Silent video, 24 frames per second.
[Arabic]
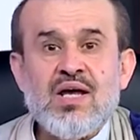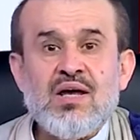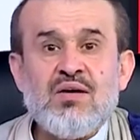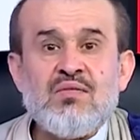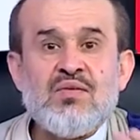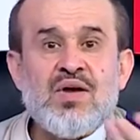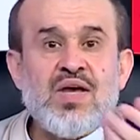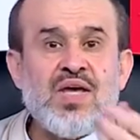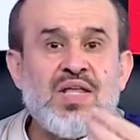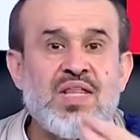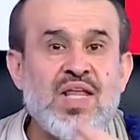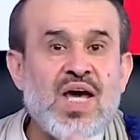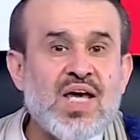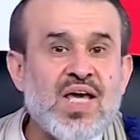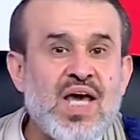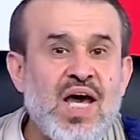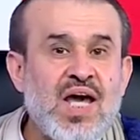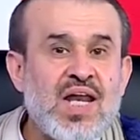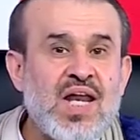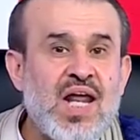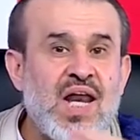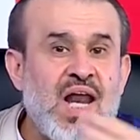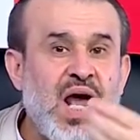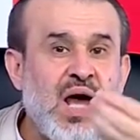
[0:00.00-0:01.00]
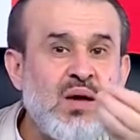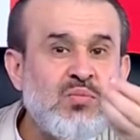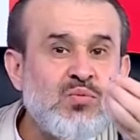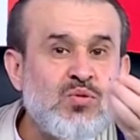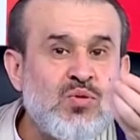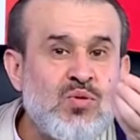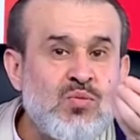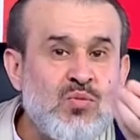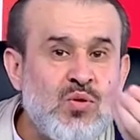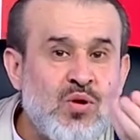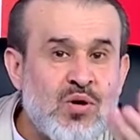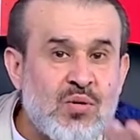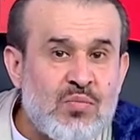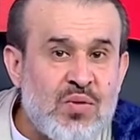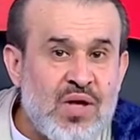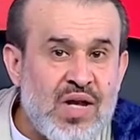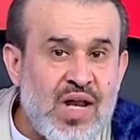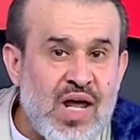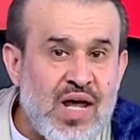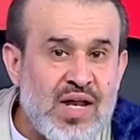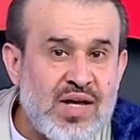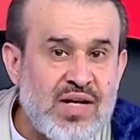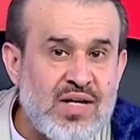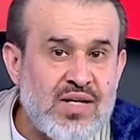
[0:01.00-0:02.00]
فإذا كان العبد
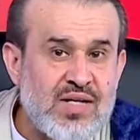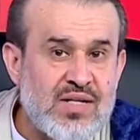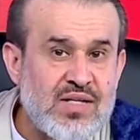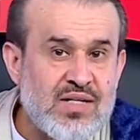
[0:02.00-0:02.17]
مقبلا